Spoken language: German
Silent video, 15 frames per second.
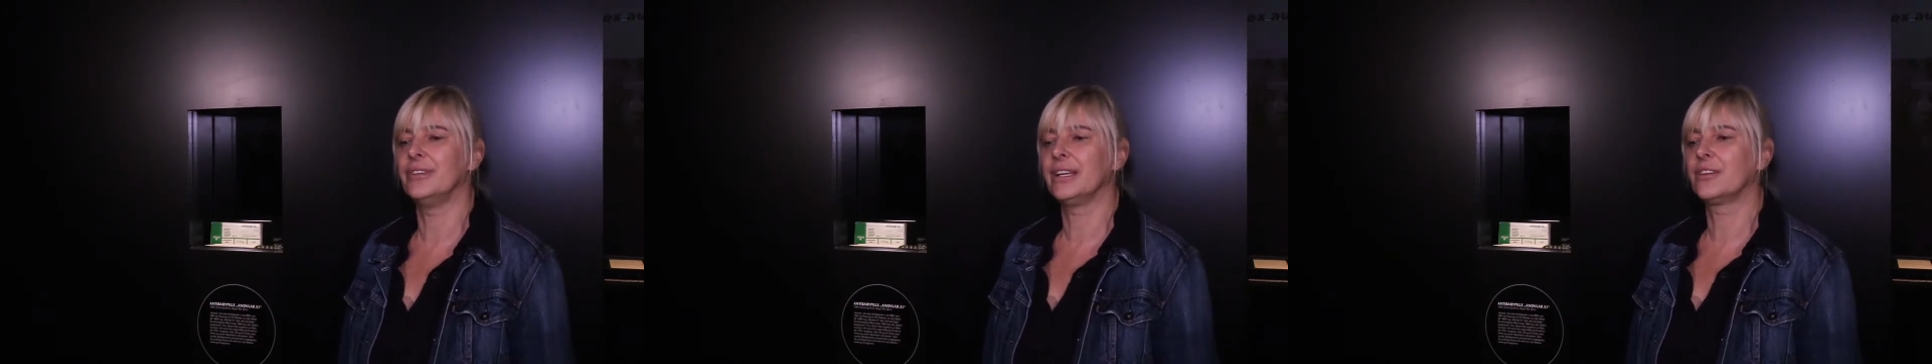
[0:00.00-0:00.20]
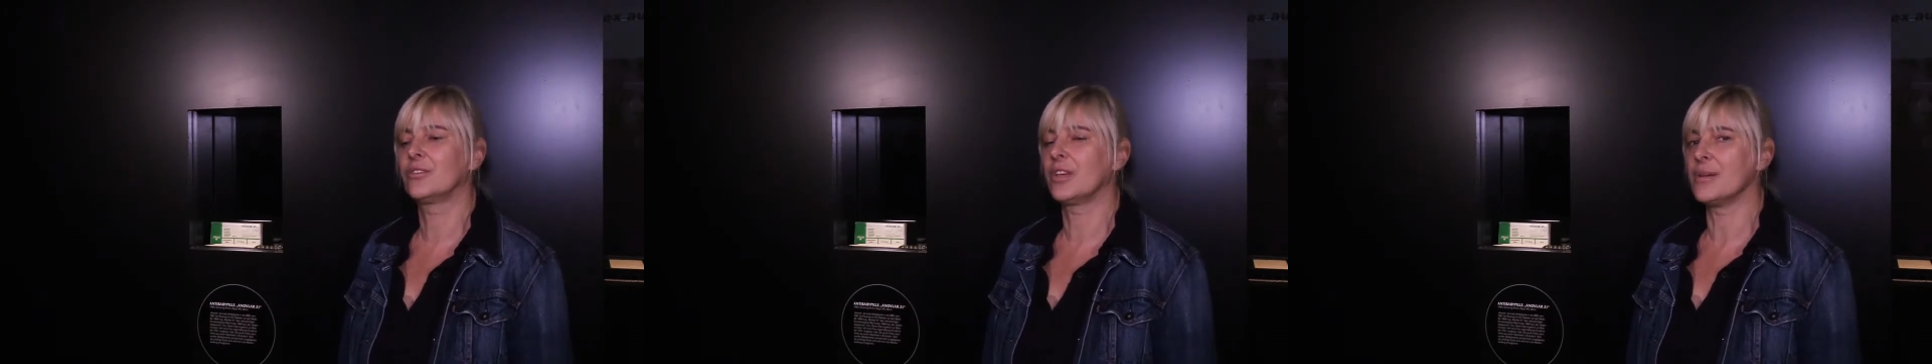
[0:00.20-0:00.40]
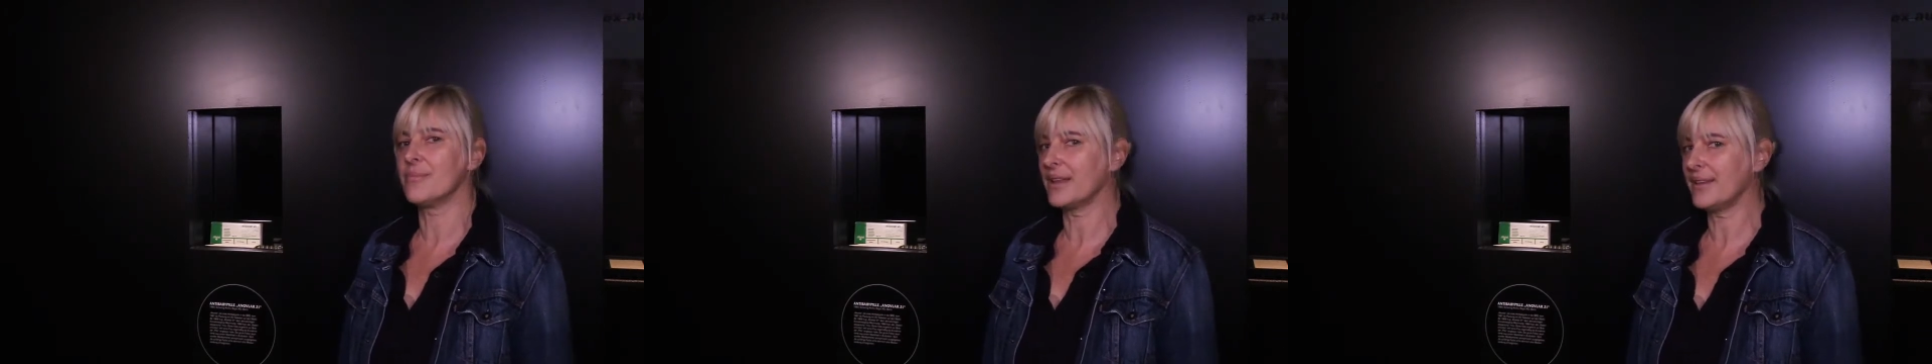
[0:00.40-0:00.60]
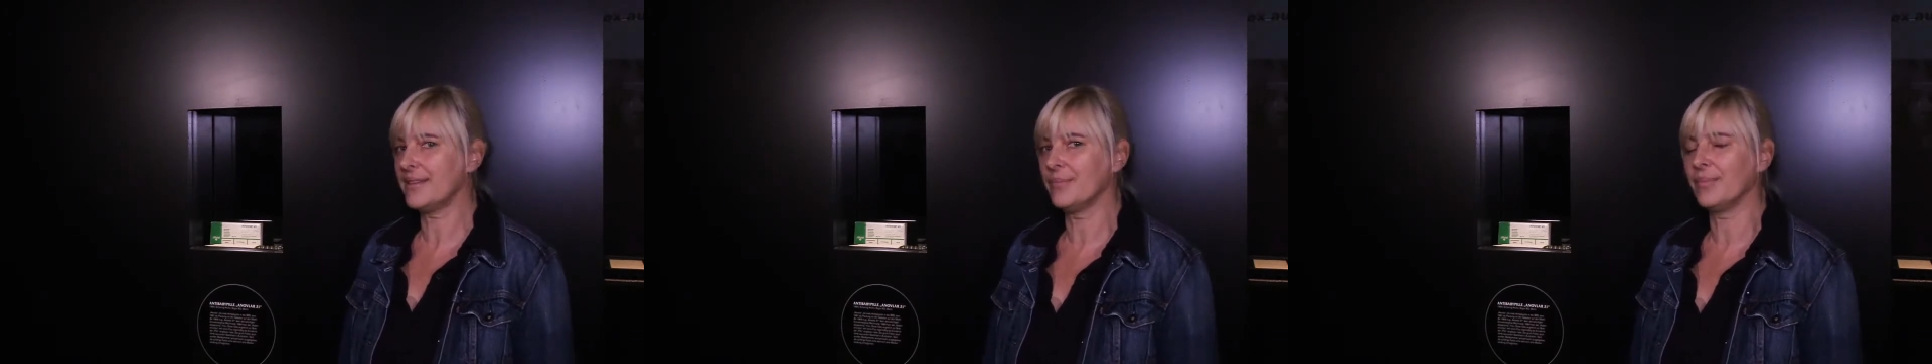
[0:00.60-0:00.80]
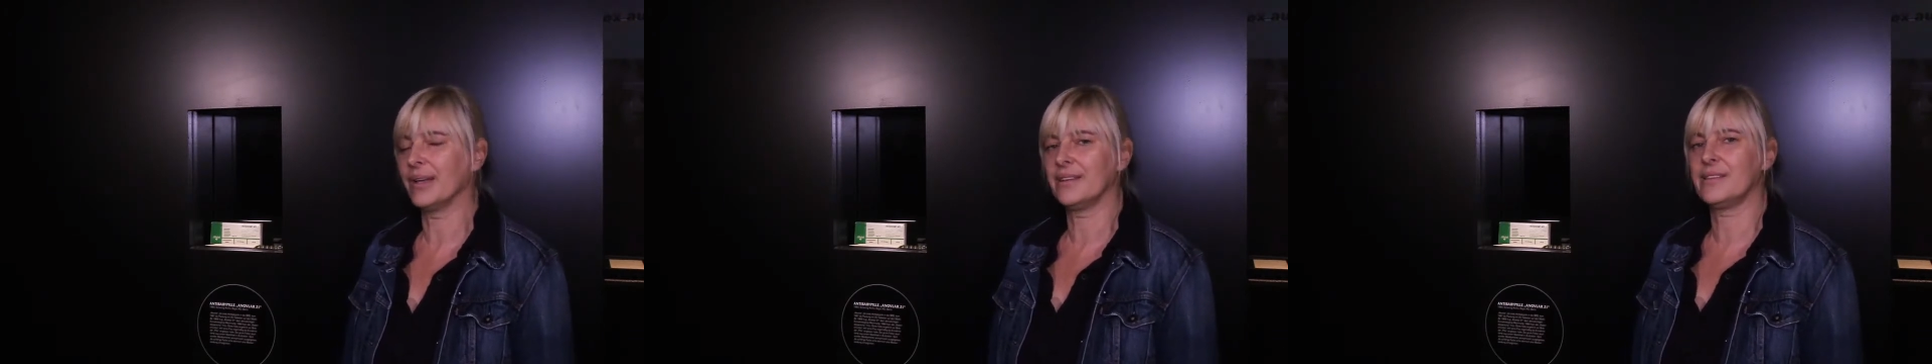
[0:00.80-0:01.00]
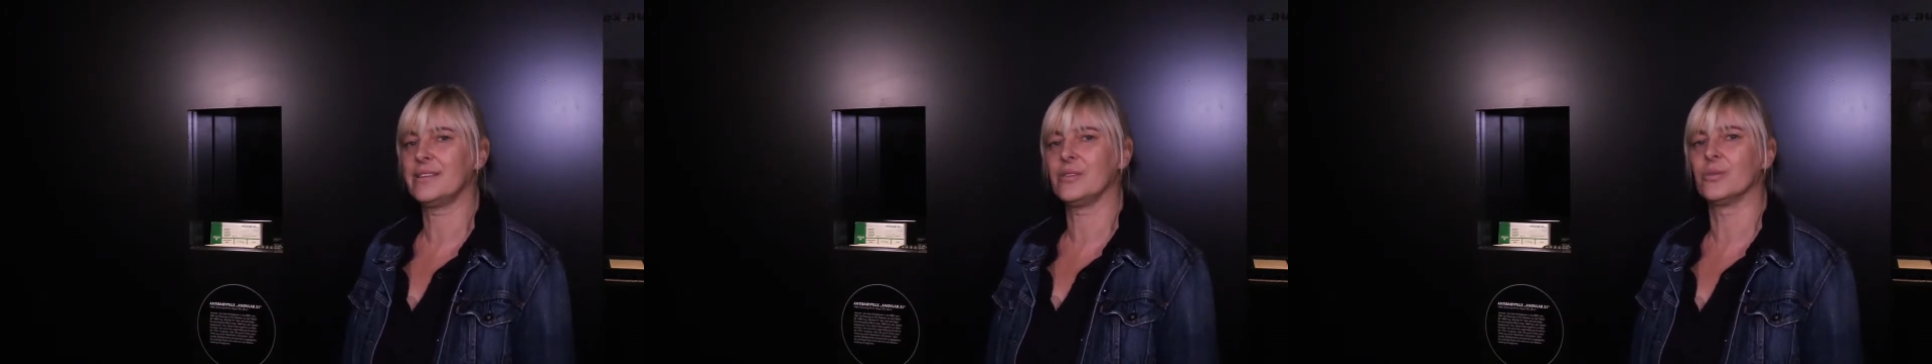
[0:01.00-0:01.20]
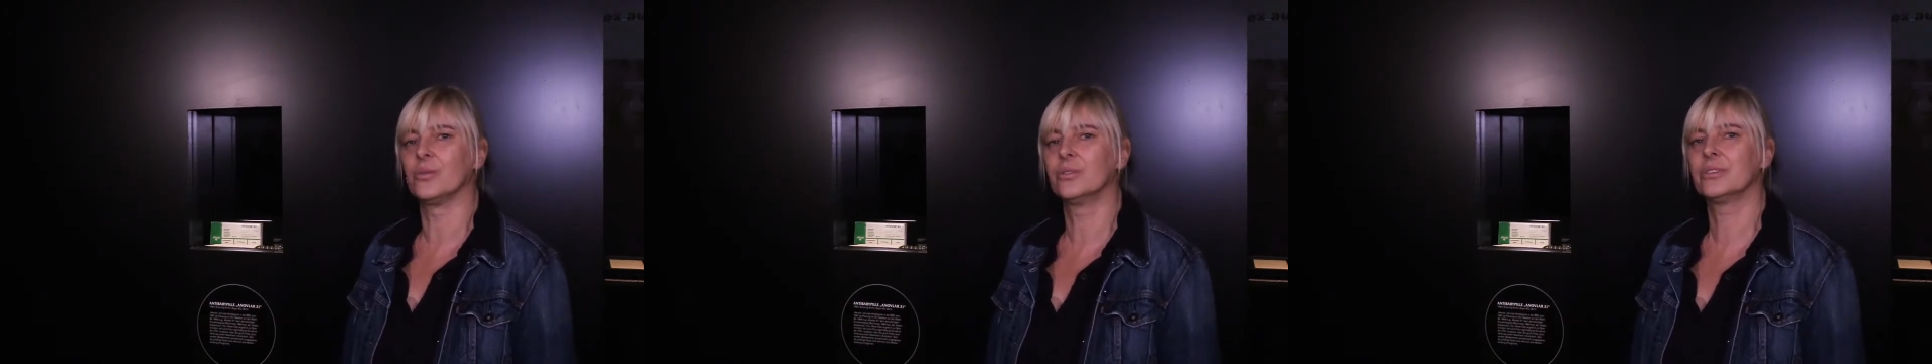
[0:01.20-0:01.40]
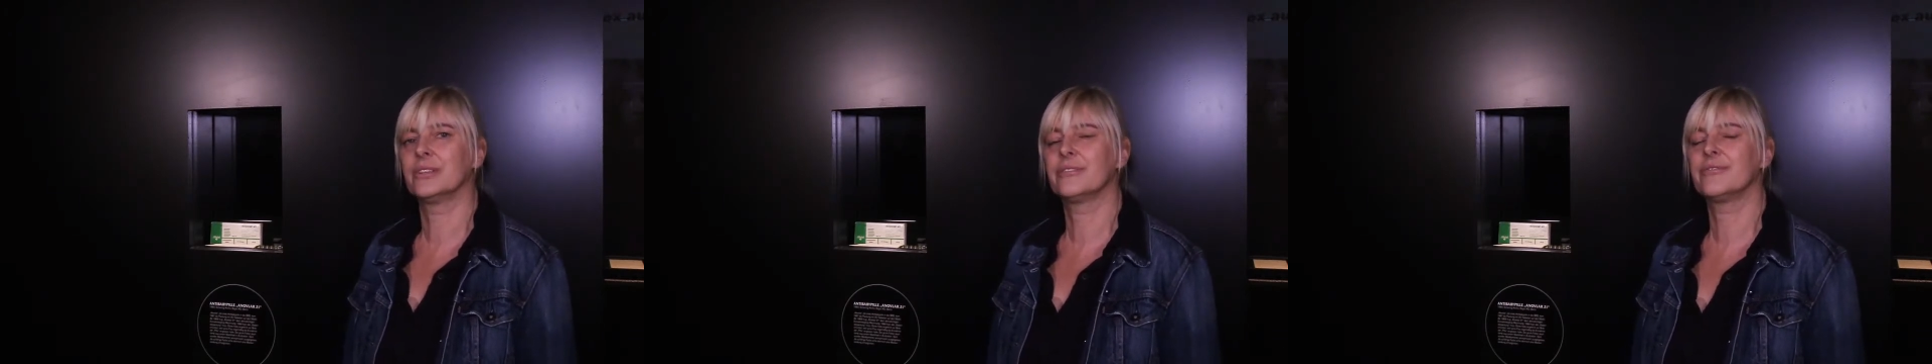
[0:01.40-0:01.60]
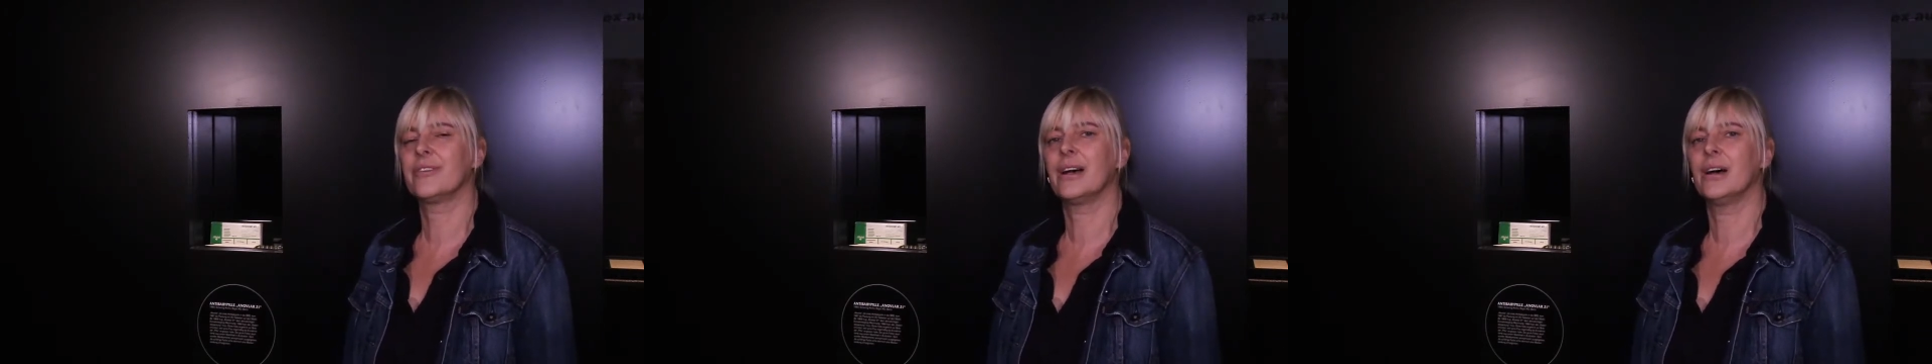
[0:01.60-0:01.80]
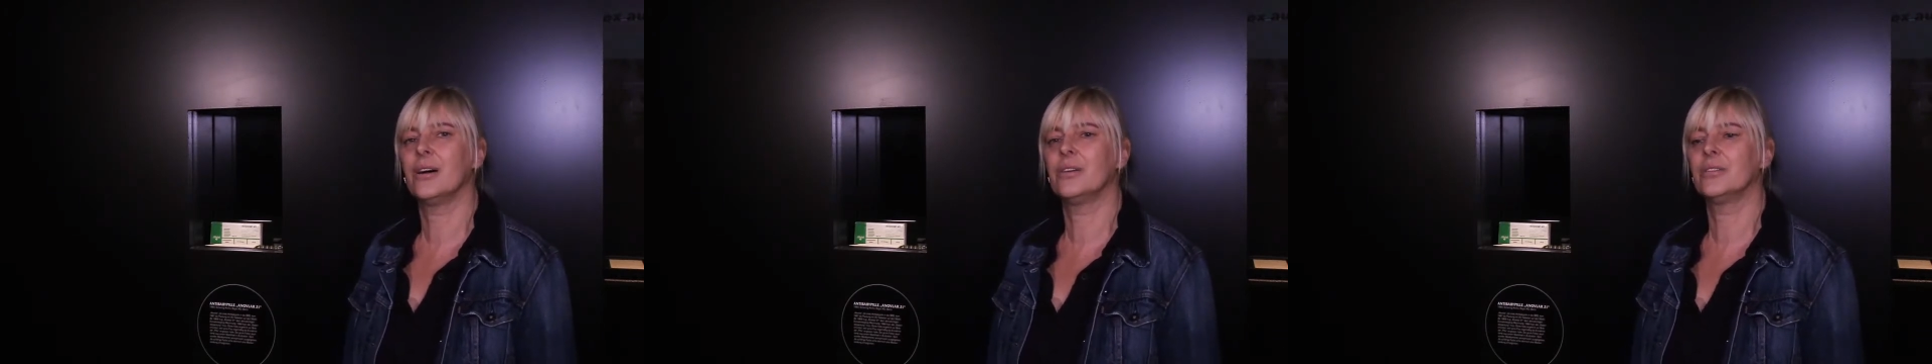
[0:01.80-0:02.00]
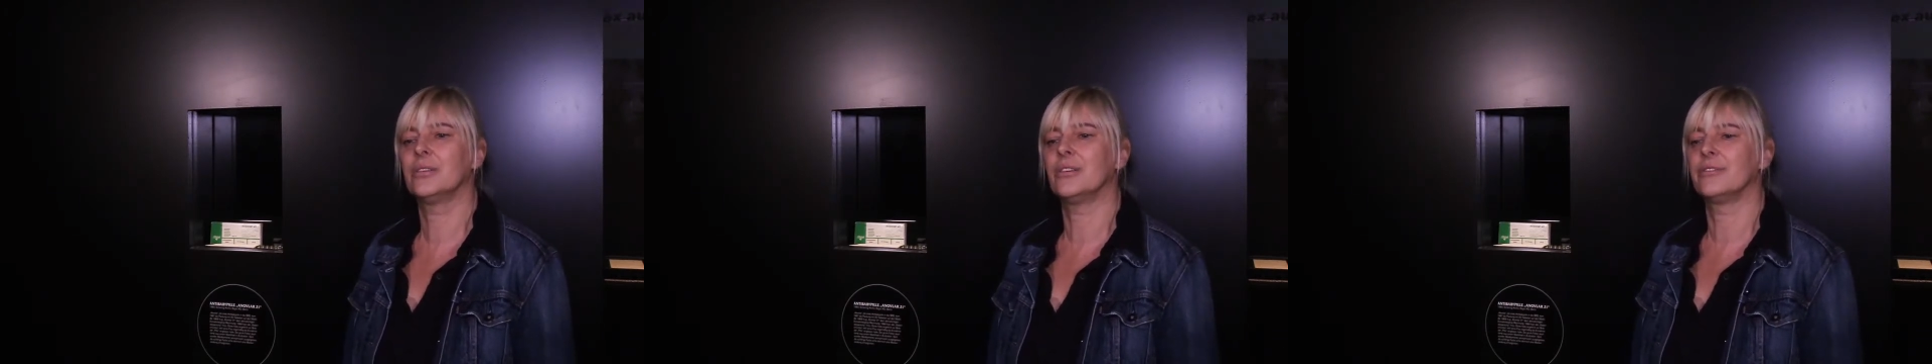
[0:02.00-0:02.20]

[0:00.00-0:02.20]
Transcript: Weg zur Emanzipation der Frau,